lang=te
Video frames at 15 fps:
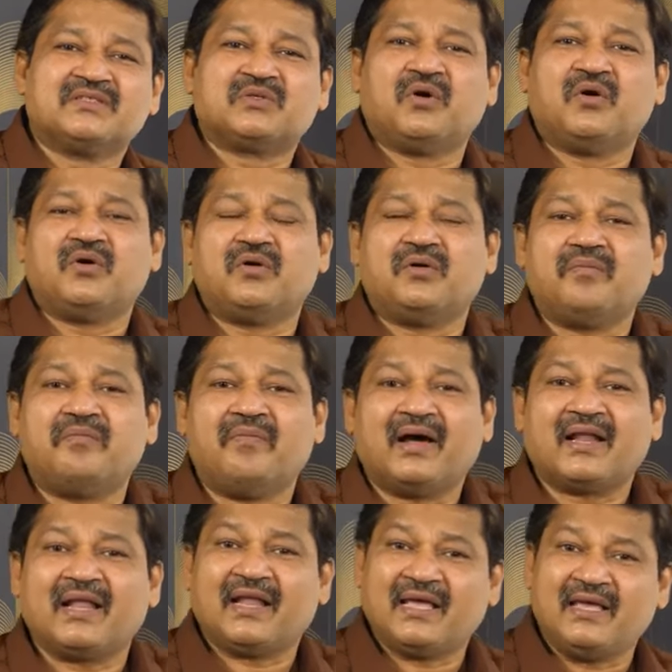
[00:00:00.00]
సో
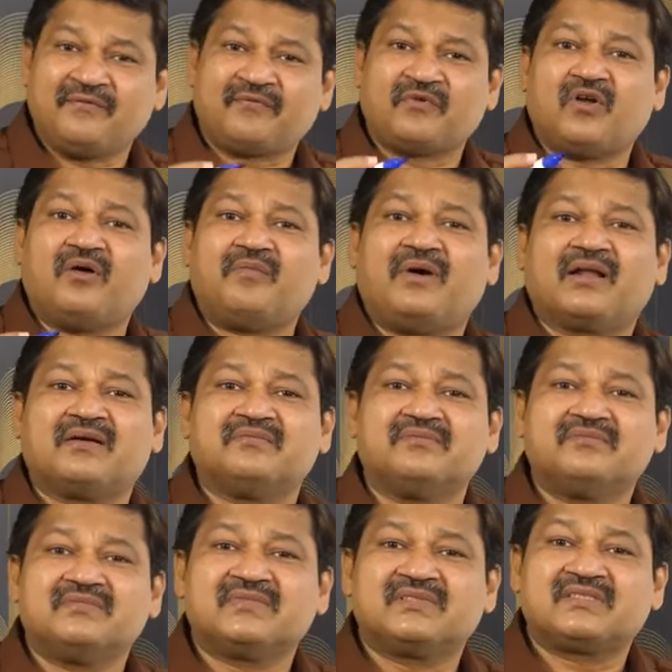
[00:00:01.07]
మన లైఫ్లో మనం
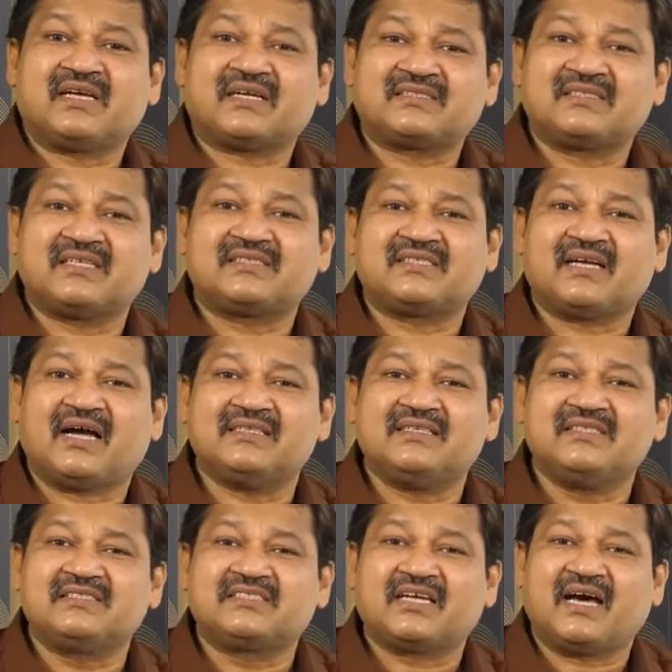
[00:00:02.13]
సక్సెస్
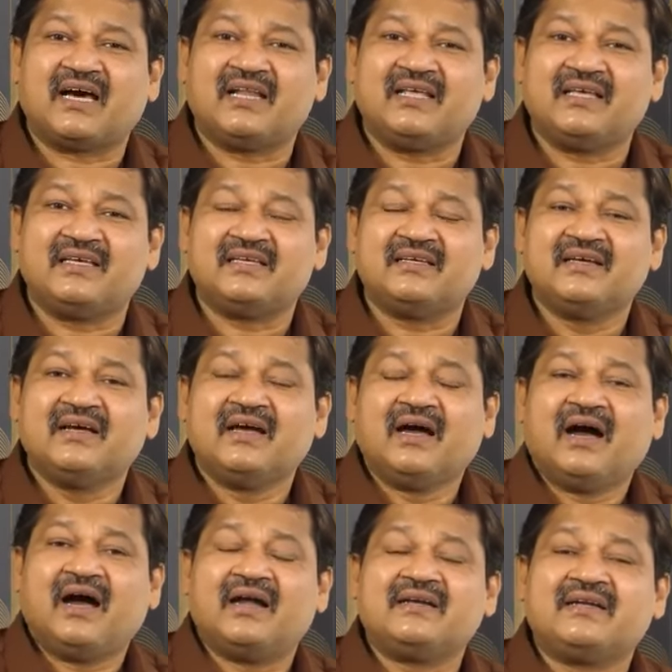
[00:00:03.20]
సాధించాలి
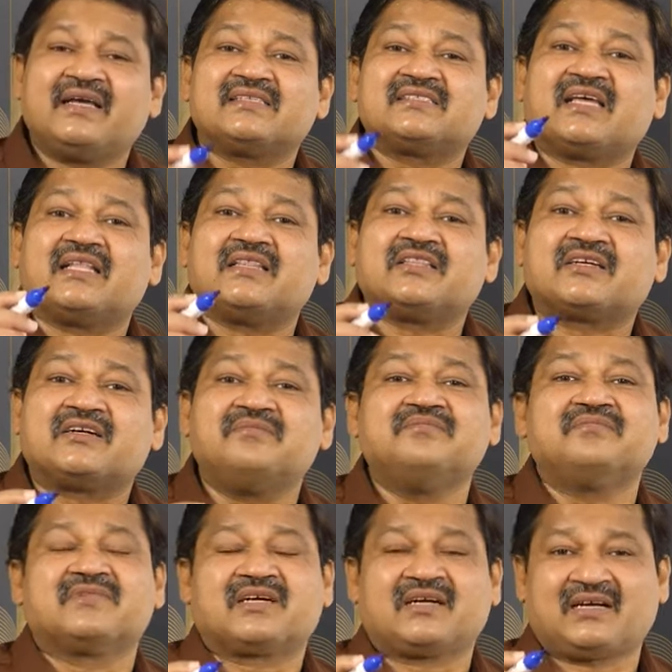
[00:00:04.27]
అంటే సంతకం
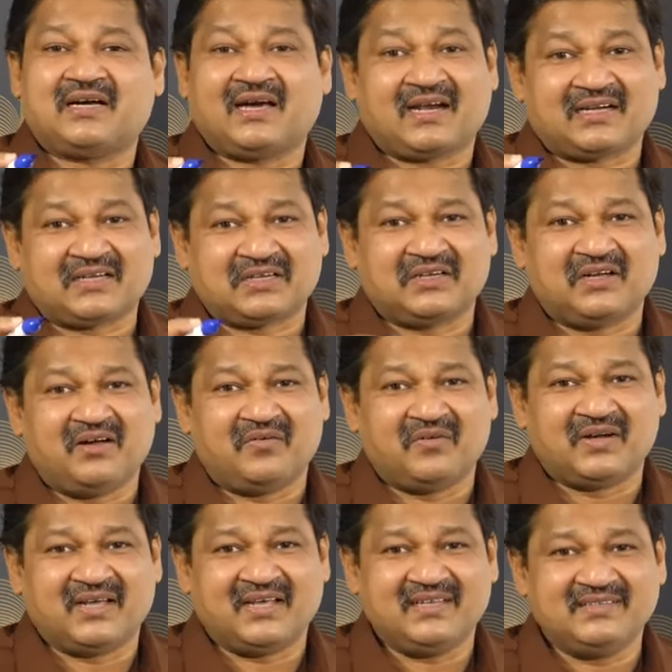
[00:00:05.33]
కరెక్ట్గా
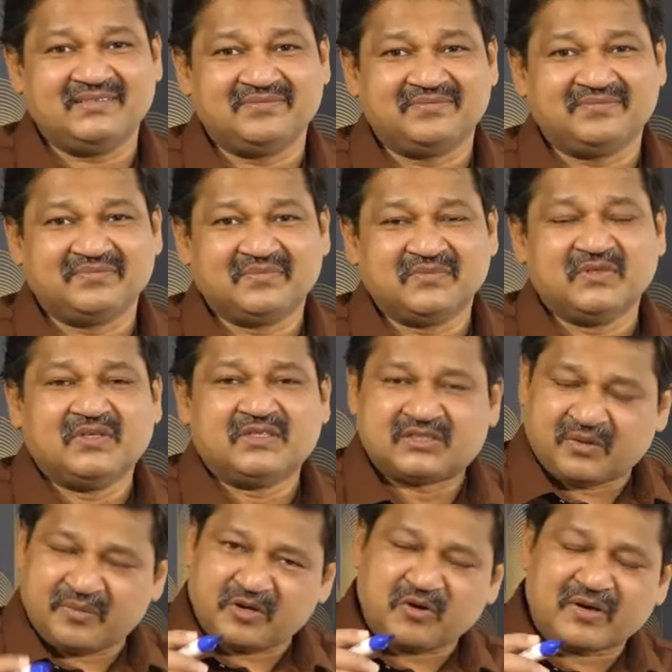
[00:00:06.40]
ఉండాలి
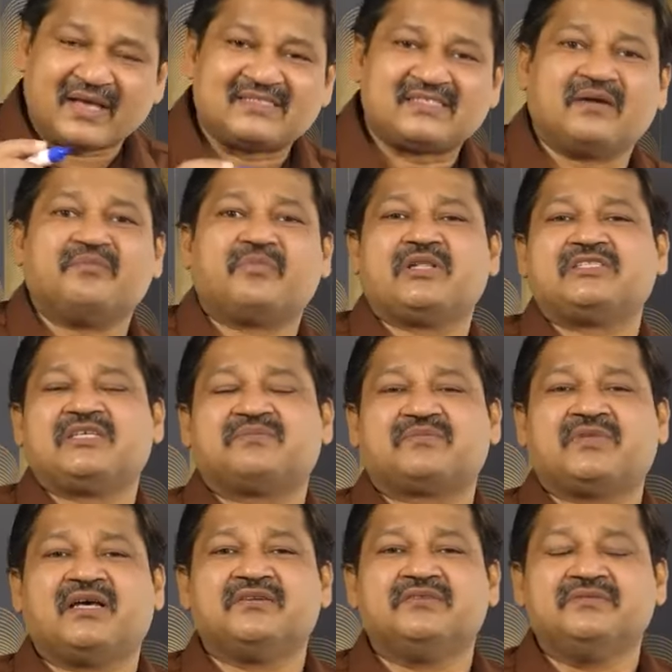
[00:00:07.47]
సో మీకు ఒక ఎగ్జాంపుల్
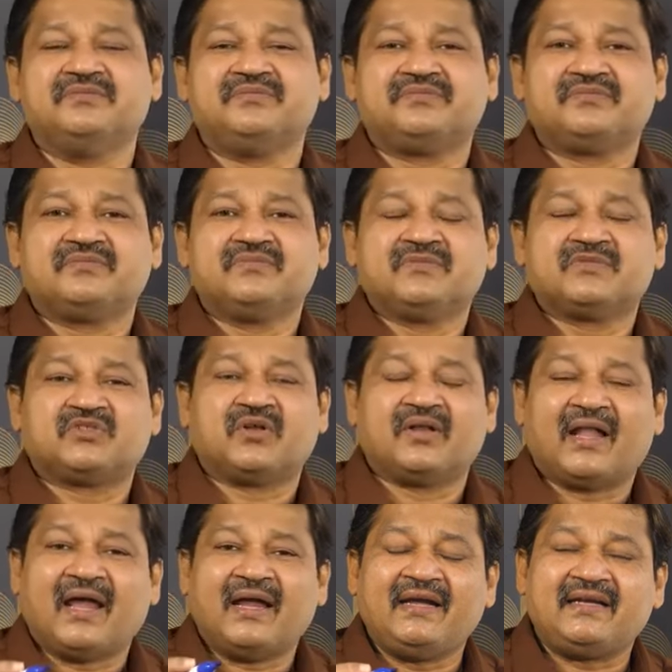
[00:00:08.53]
చెప్తాను సో
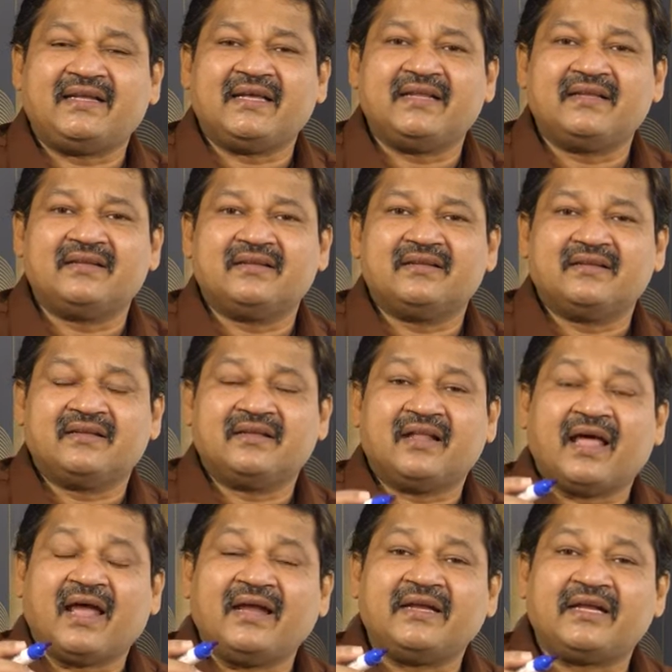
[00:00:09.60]
నైన్టీన్
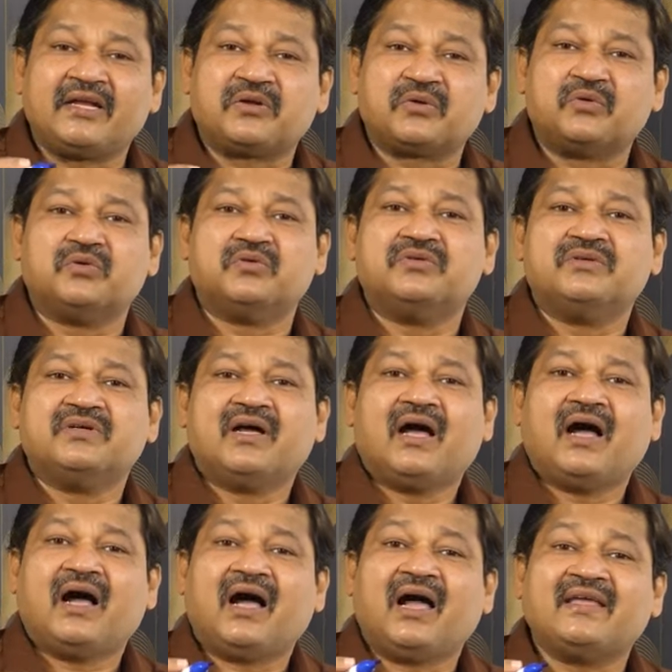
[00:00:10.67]
నైంటీ టూ
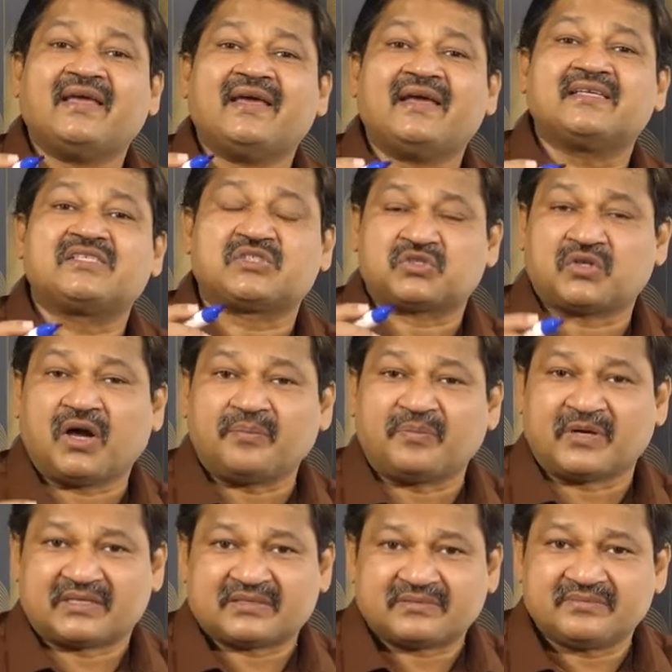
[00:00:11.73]
ఐఏఎస్
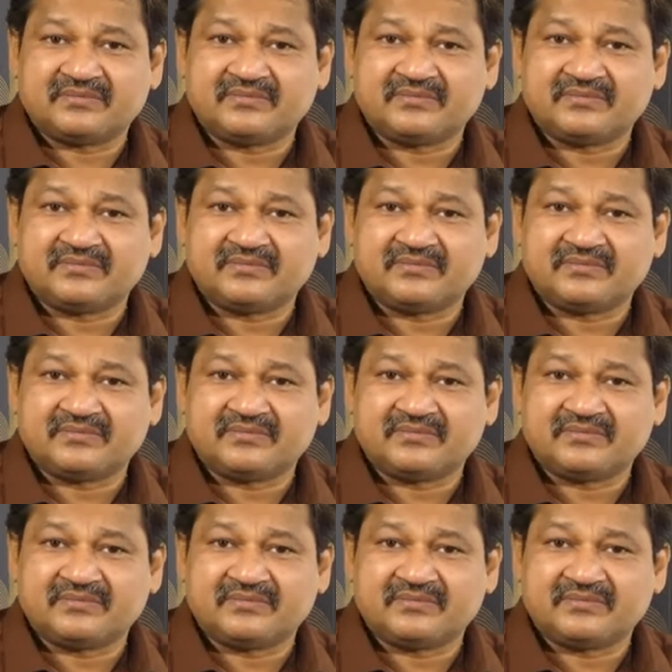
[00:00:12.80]
టాపర్